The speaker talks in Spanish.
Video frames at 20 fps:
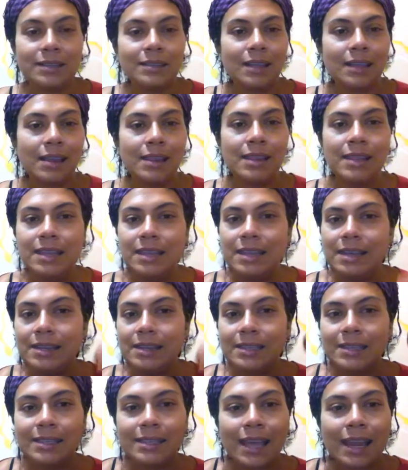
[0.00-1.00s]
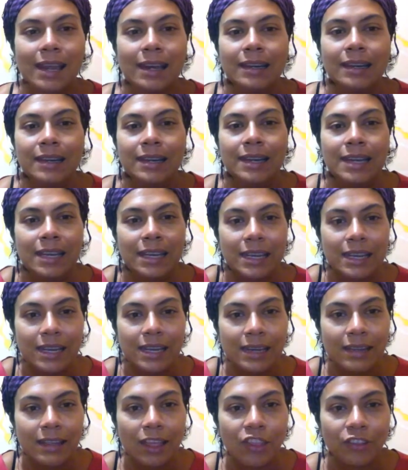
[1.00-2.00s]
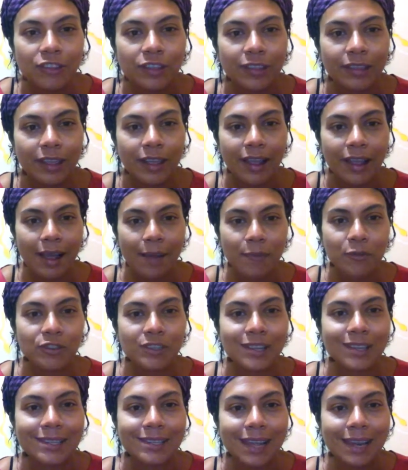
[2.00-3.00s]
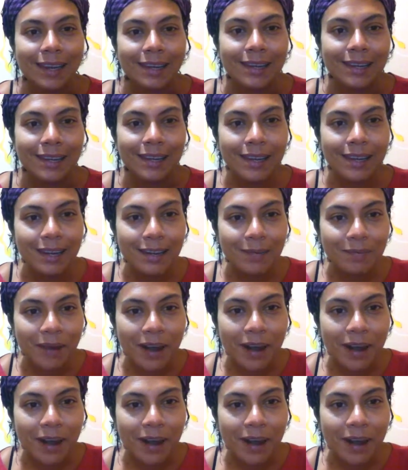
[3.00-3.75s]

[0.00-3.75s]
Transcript: salir, salir de donde tengamos que salir